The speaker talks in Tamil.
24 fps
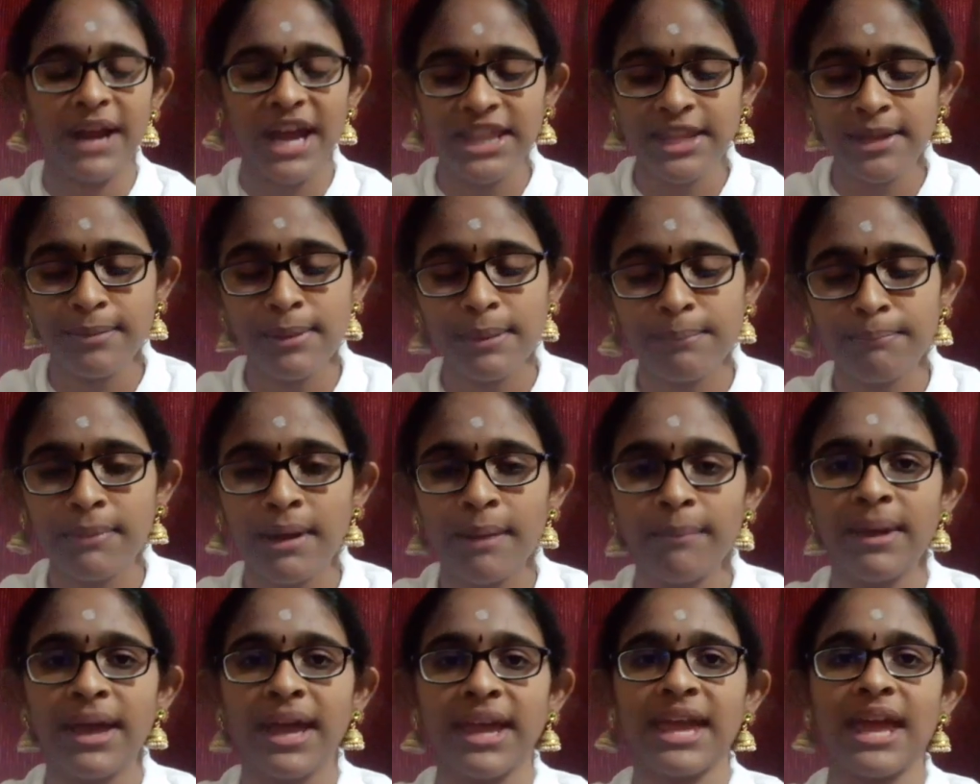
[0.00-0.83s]

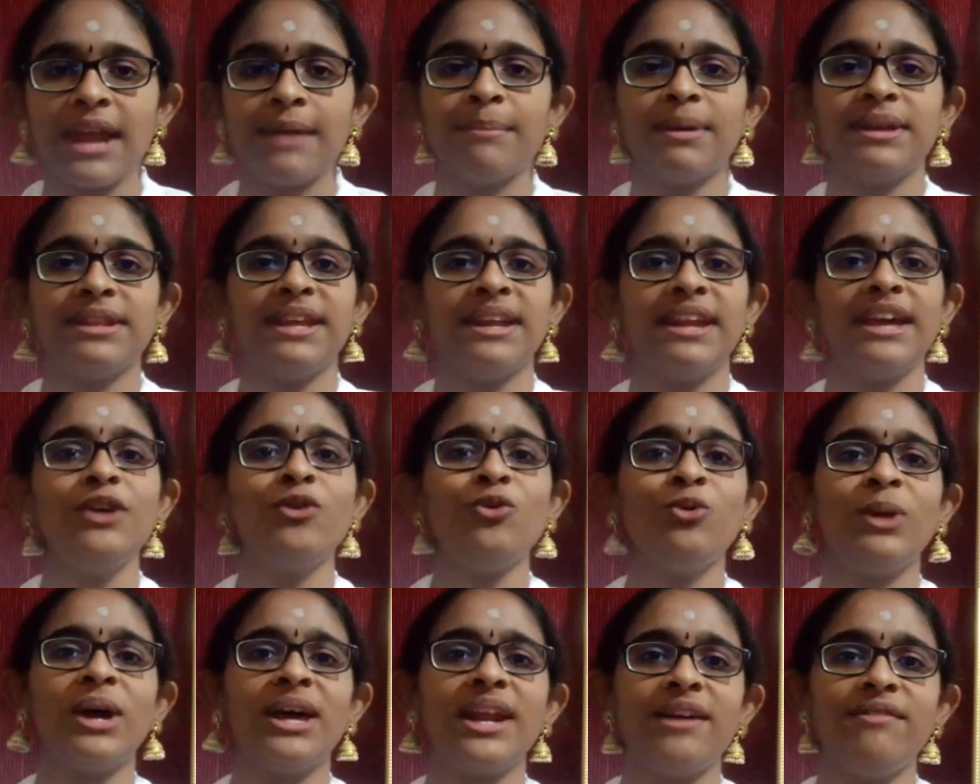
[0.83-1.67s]
பிரதிபிம்பமே என்பதனை
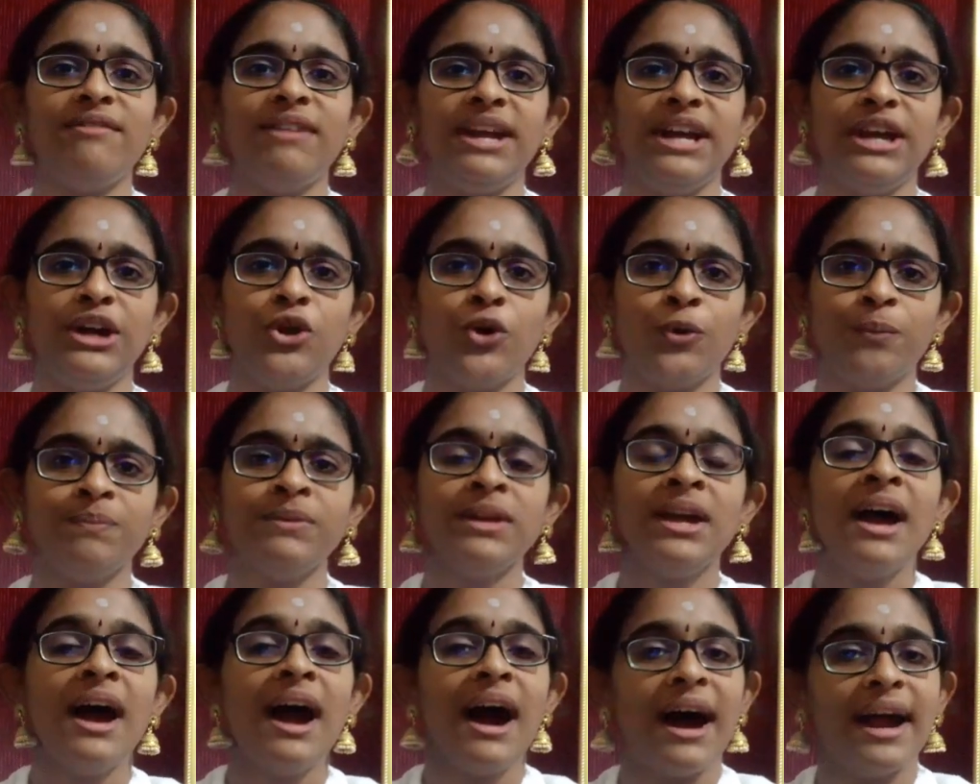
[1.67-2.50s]
உணர வேண்டும்
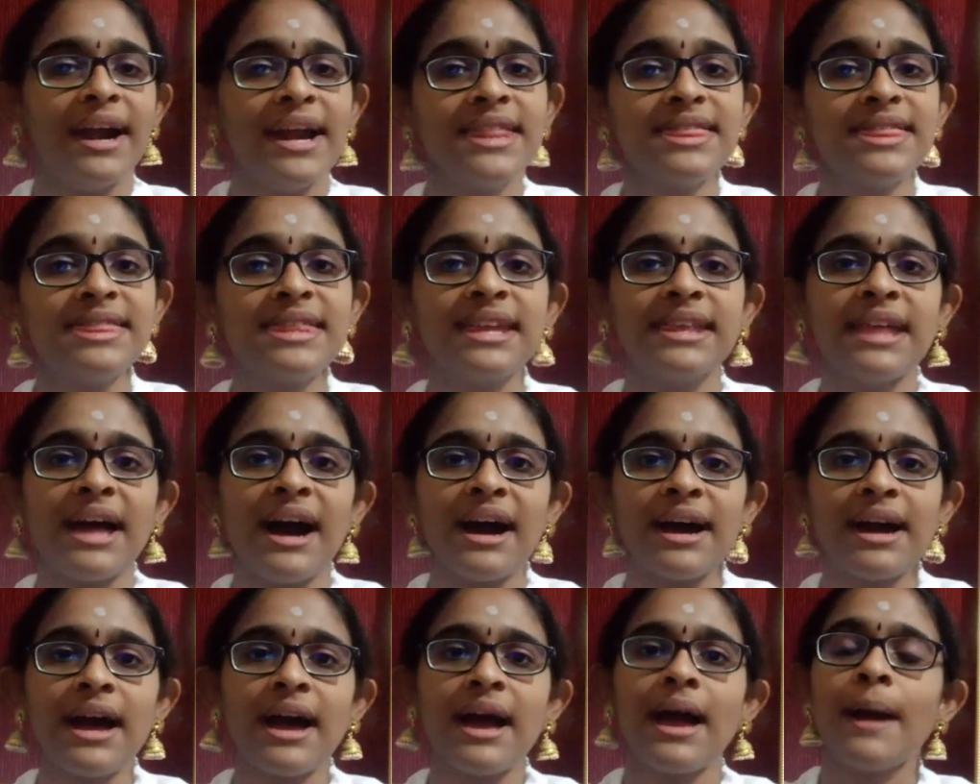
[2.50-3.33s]

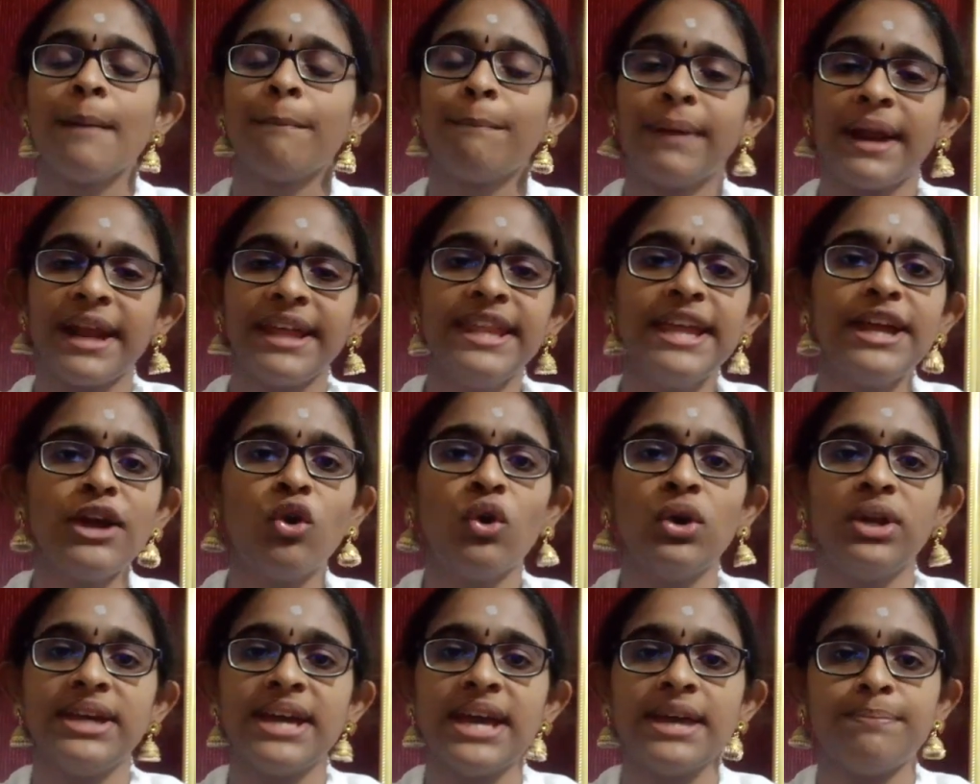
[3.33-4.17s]
அடுத்ததாக
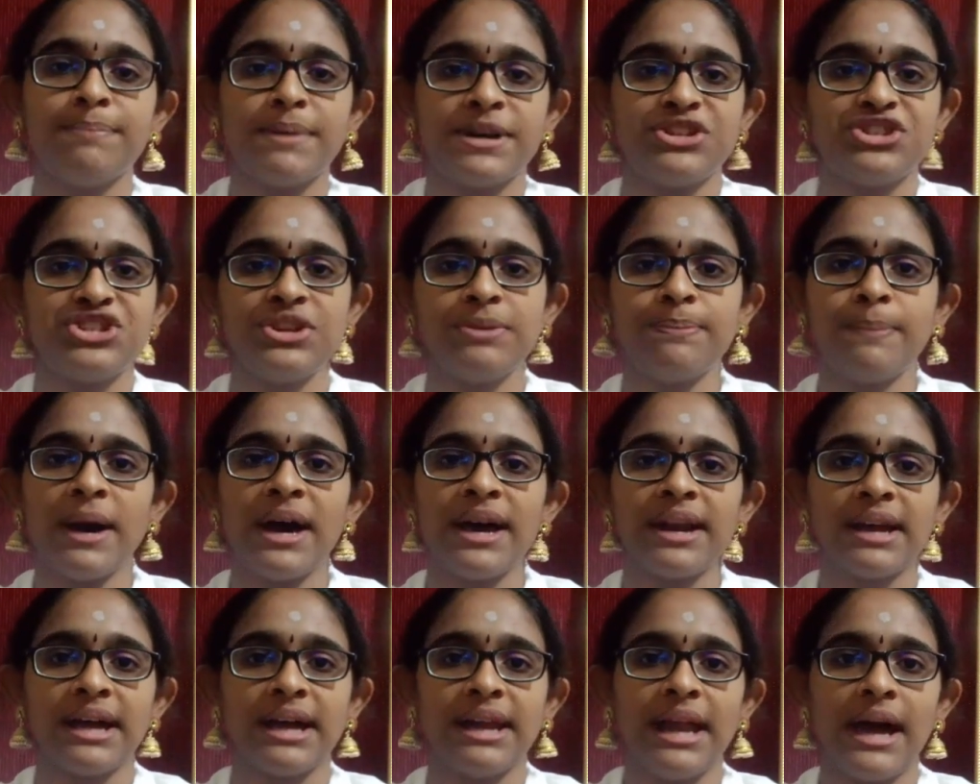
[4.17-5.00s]
பிரதியொளியை பற்றி
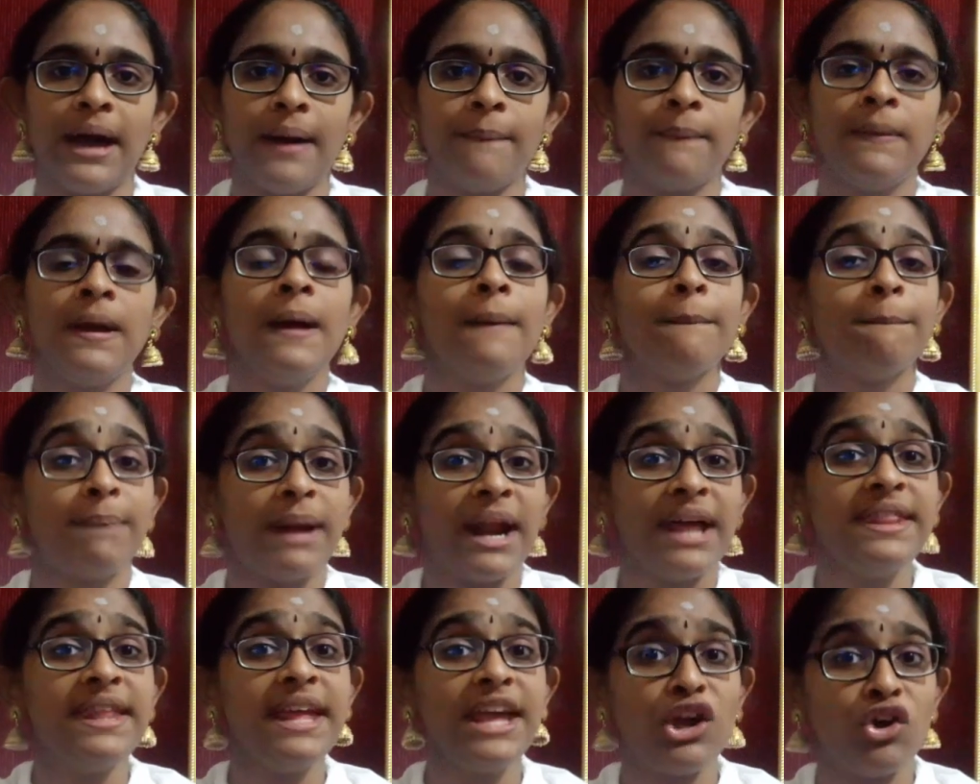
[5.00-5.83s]
பார்க்கலாம்
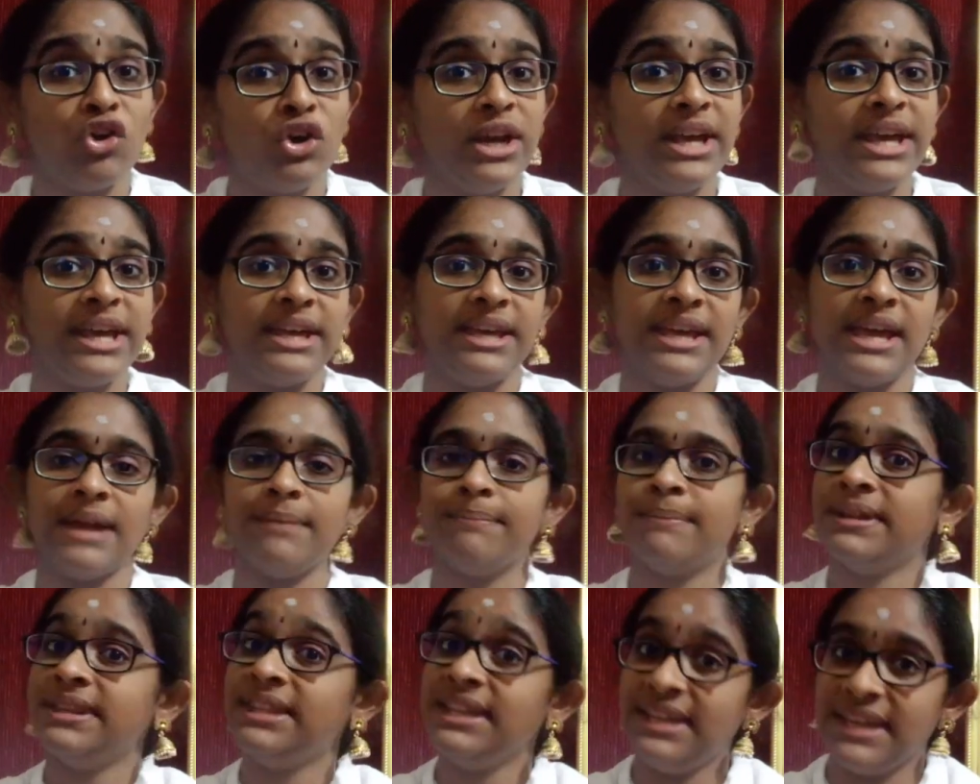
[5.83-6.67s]
பிரதியொளி
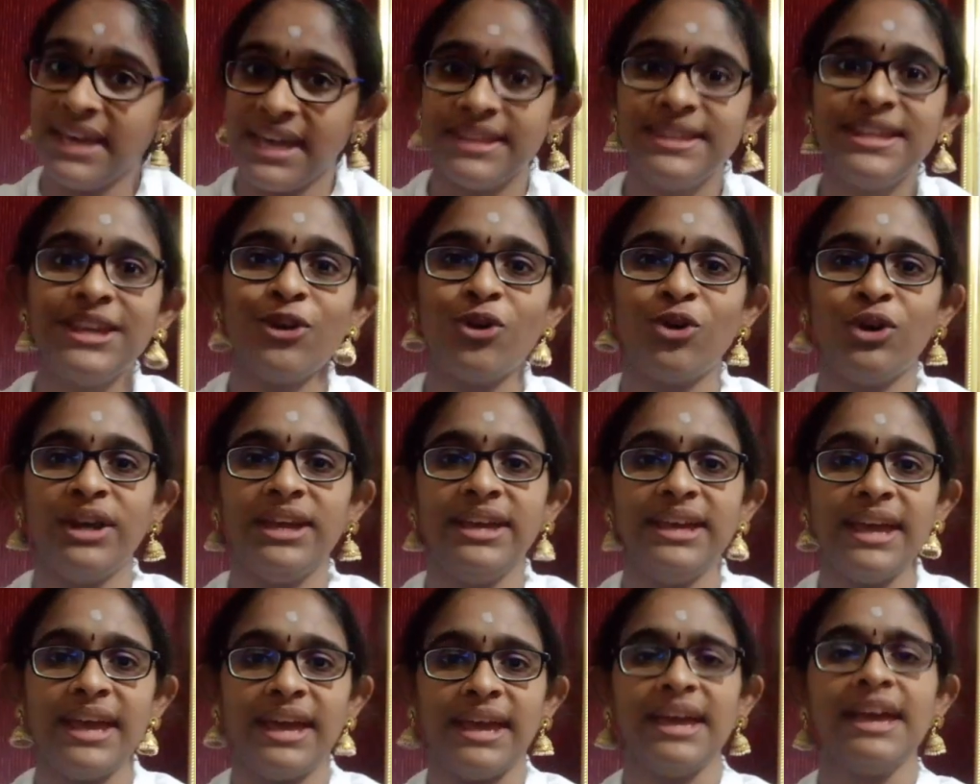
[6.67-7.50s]
என்பது
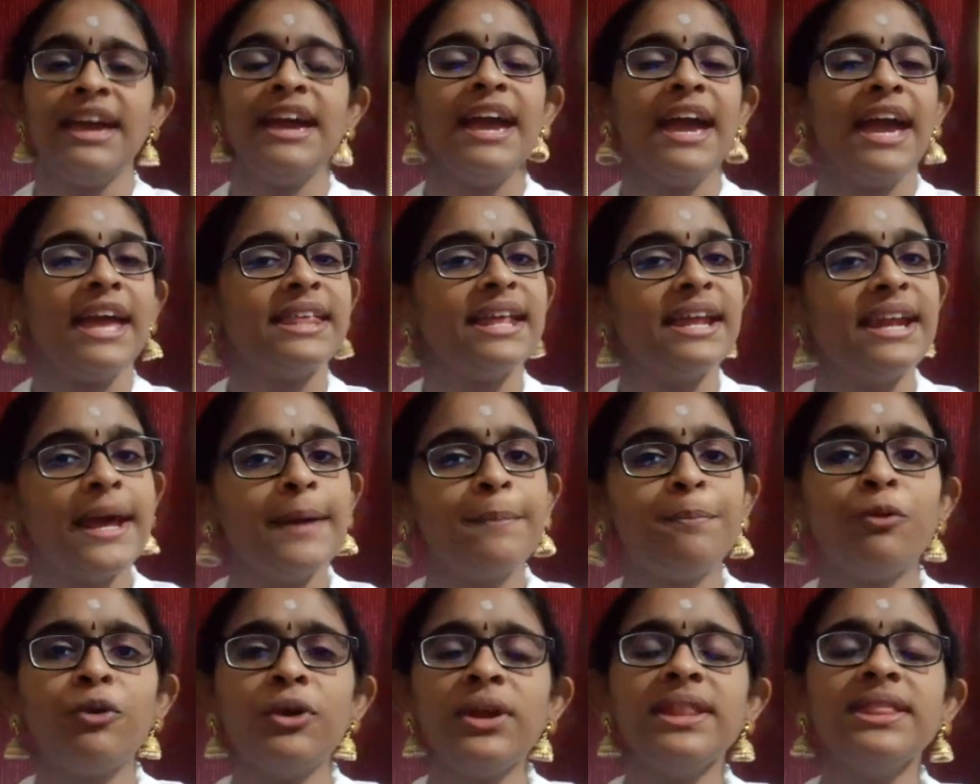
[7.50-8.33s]
எதிரொலியே இதனை
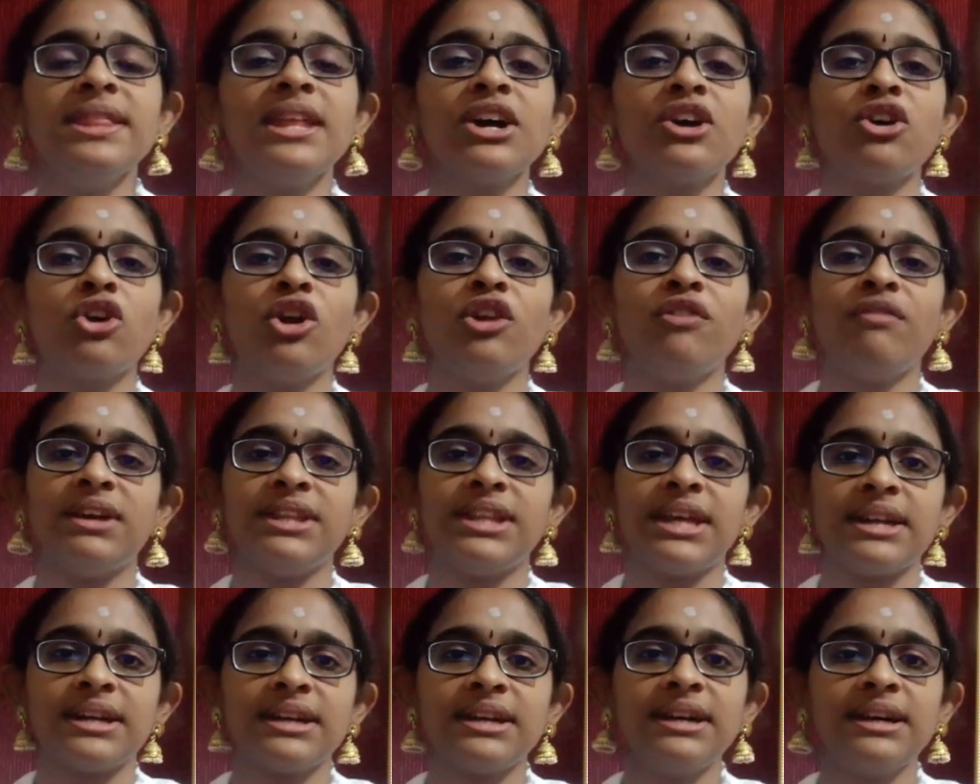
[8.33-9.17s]
புரிந்து
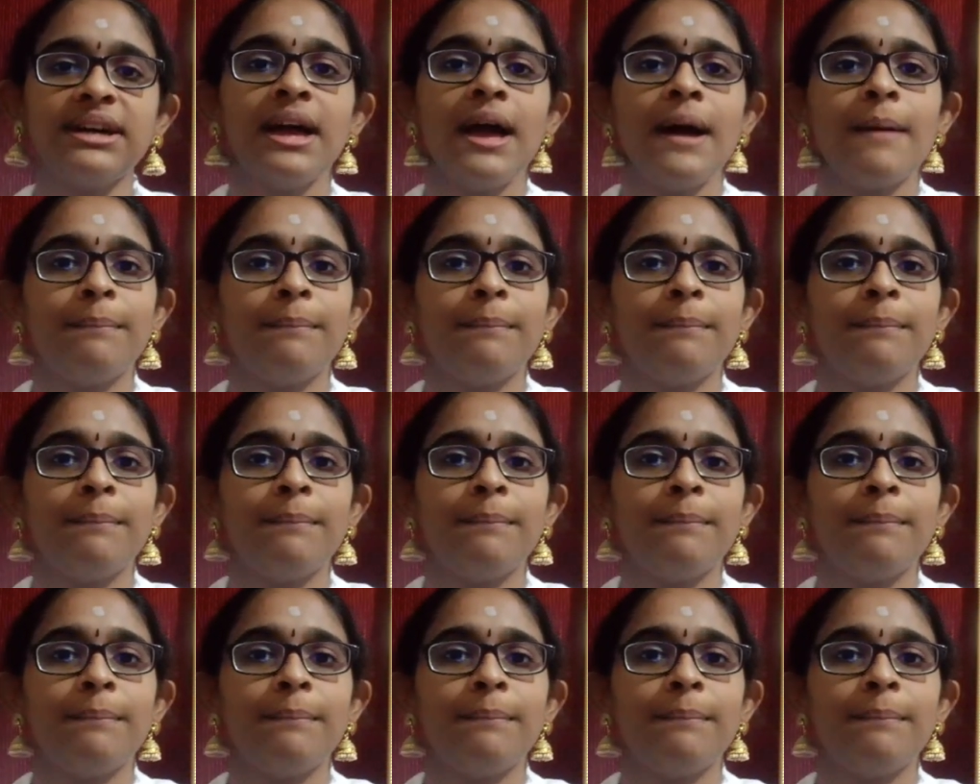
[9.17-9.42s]
கொள்வதற்கு